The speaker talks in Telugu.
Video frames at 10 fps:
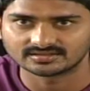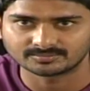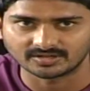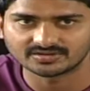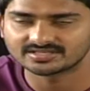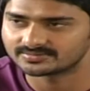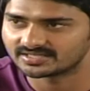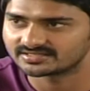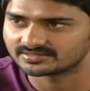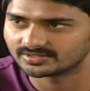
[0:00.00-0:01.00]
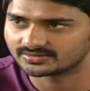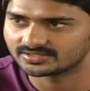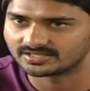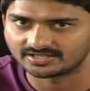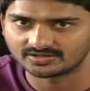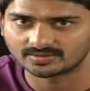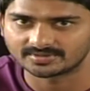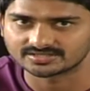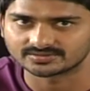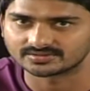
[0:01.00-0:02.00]
పవనిజం అనే సినిమాతో నేను హీరోగా
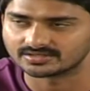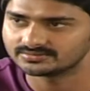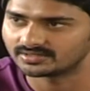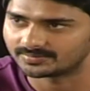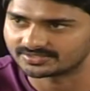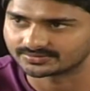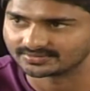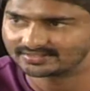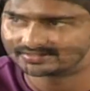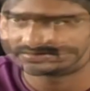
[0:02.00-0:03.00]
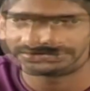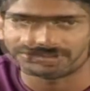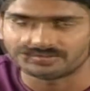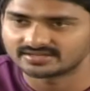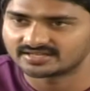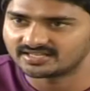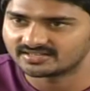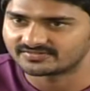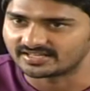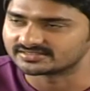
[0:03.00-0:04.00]
పరిచయం అవుతున్నాను నా పేరు సుధీర్ పవన్
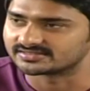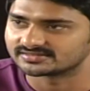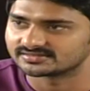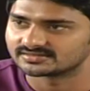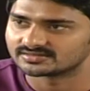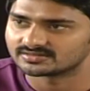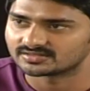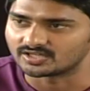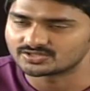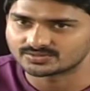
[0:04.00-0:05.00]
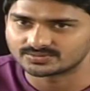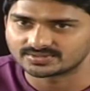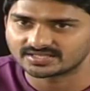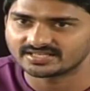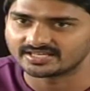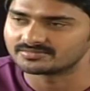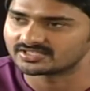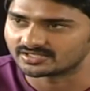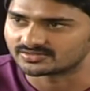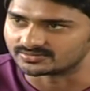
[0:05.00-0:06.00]
కళ్యాణ్ ఫ్యాన్స్ తలుచుకుంటే ఏం
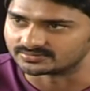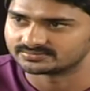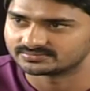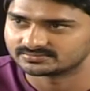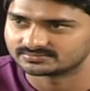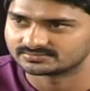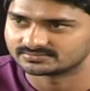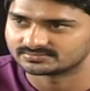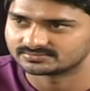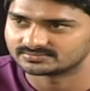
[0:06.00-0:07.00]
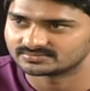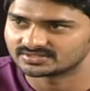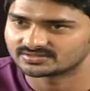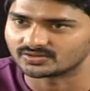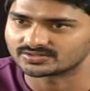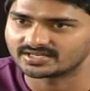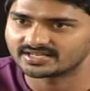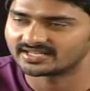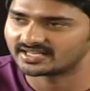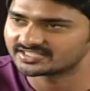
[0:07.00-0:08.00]
చేయొచ్చు
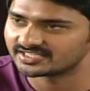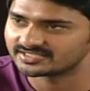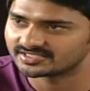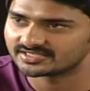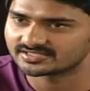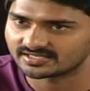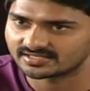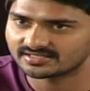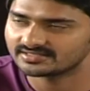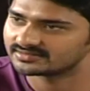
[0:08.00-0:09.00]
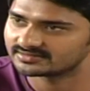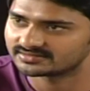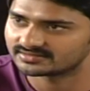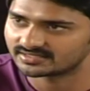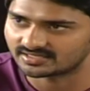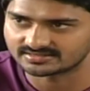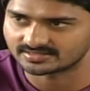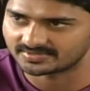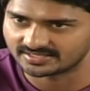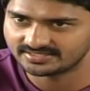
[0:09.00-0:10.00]
సొసైటీని ఎలా చేంజ్ చేయొచ్చు అన్నదే
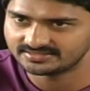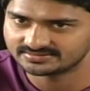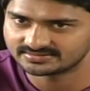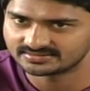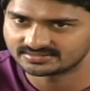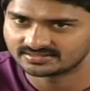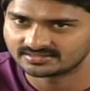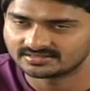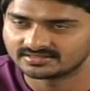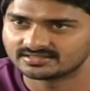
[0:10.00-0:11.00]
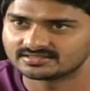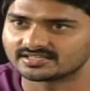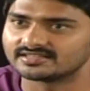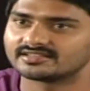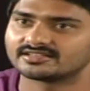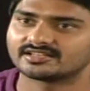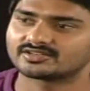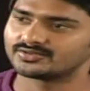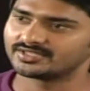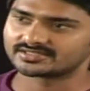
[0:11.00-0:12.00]
కాన్సెప్ట్ అండి చైతన్య నాకు
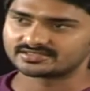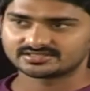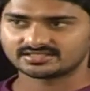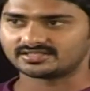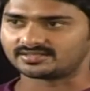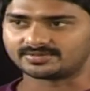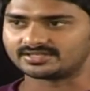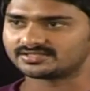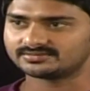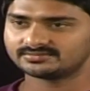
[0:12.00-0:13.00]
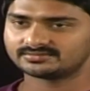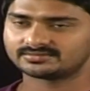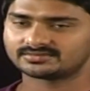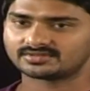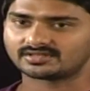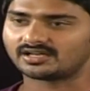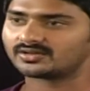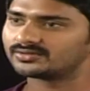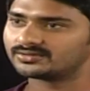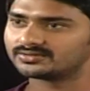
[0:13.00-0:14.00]
టూ ఇయర్స్ నుంచి పరిచయం
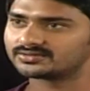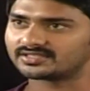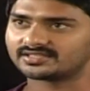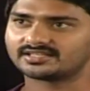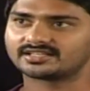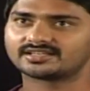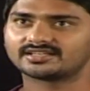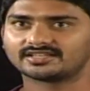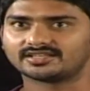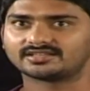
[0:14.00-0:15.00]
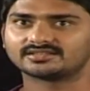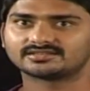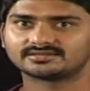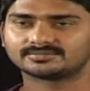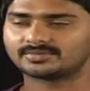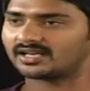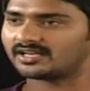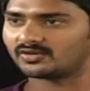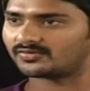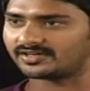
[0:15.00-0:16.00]
నాకు చైతన్యకి
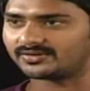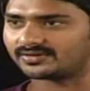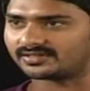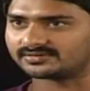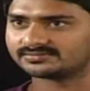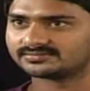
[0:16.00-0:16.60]
ప్యారలల్గా ఒక ఫ్రెండ్ ఉంటాడు